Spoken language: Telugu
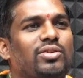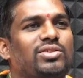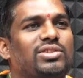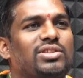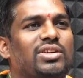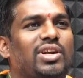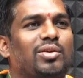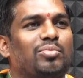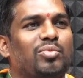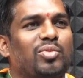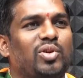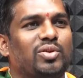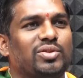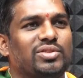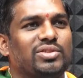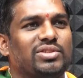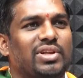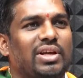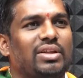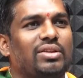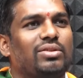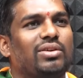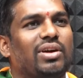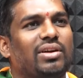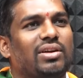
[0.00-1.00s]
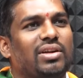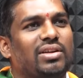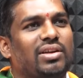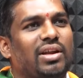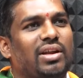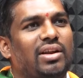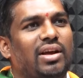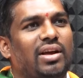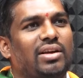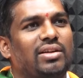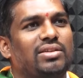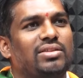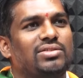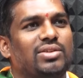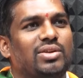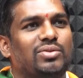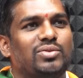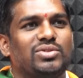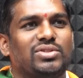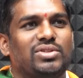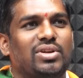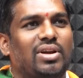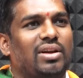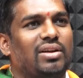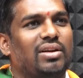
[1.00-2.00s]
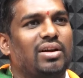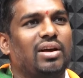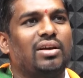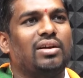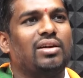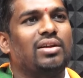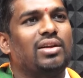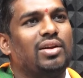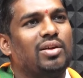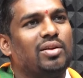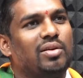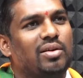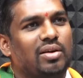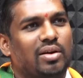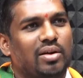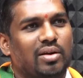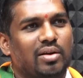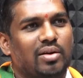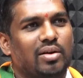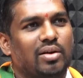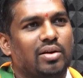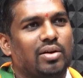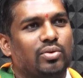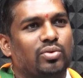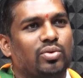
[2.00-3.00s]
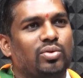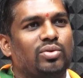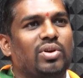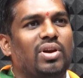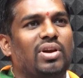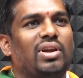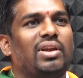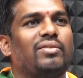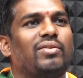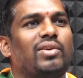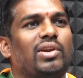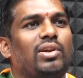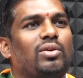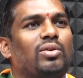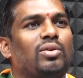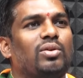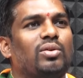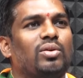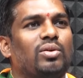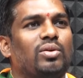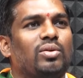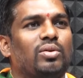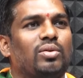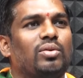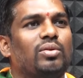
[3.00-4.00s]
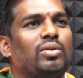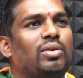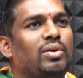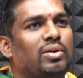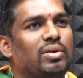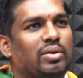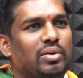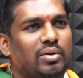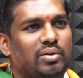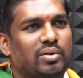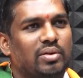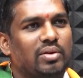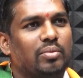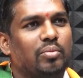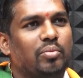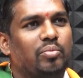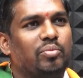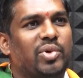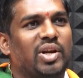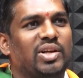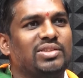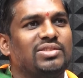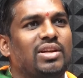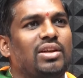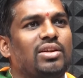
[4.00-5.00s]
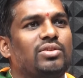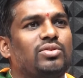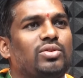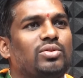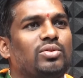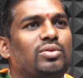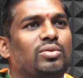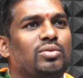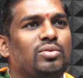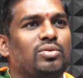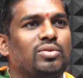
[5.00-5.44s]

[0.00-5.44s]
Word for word: నుంచి డబ్బులు వస్తాయి ఎందుకంటే నేను ఐదు సంవత్సరాలుగా రూరల్ లెవెల్లో ప్రజలతో